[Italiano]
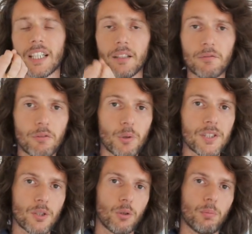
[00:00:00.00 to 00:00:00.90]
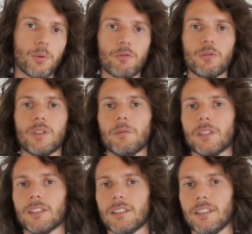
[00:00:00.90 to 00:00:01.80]
che influiscono
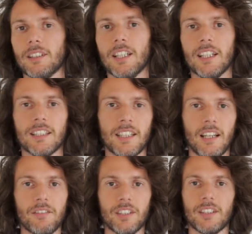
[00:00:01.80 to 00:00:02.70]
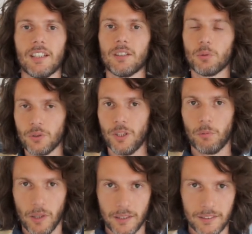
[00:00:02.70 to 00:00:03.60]
profondamente nella vita di tutti
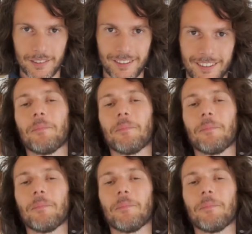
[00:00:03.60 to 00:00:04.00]
quanti.